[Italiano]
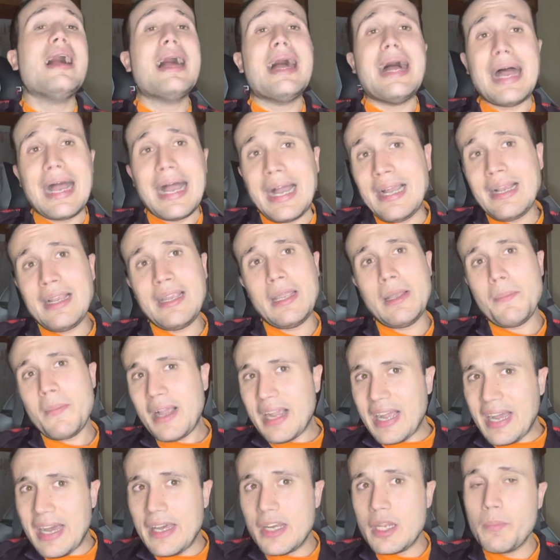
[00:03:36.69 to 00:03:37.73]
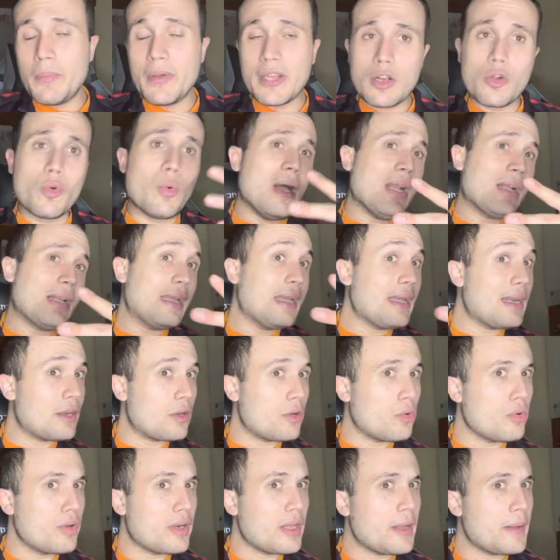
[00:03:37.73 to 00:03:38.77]
anche magari per qualche
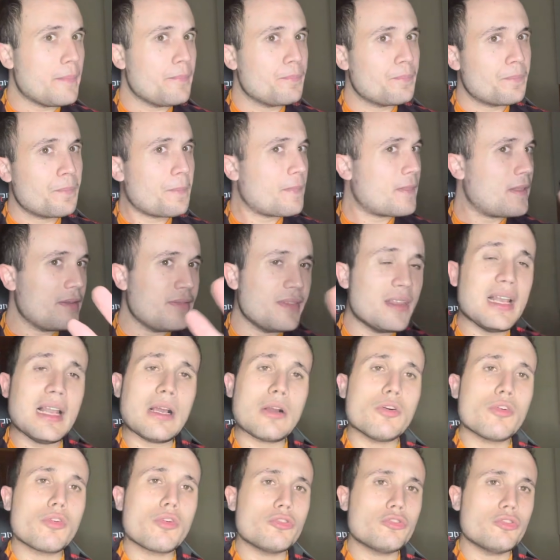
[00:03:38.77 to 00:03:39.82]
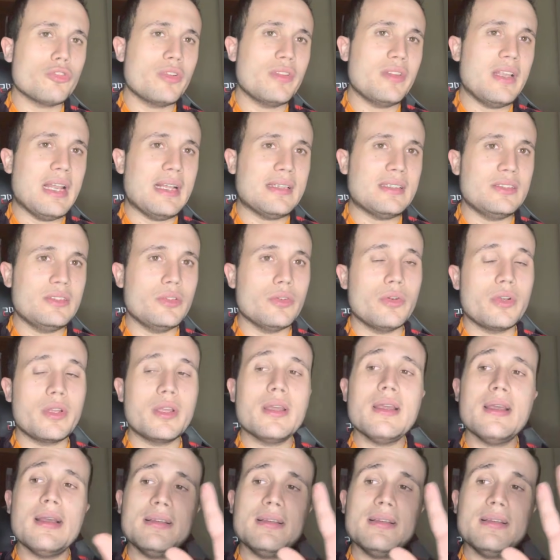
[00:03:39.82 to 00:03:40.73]
errore nella conclusione delle azioni.